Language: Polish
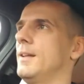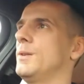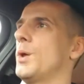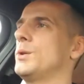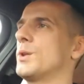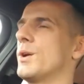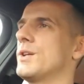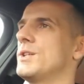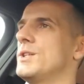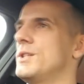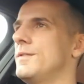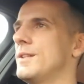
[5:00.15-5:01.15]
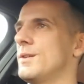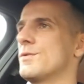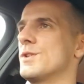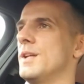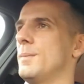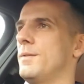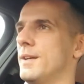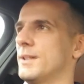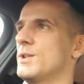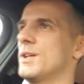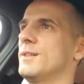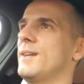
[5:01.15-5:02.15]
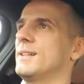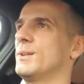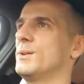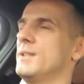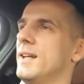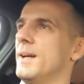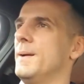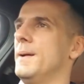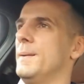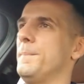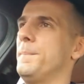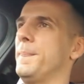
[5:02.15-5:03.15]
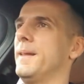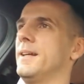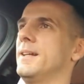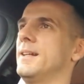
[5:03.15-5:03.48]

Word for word: No i trochę się nie dziwię dziewczynie, bo faktycznie dwa tygodnie, yy,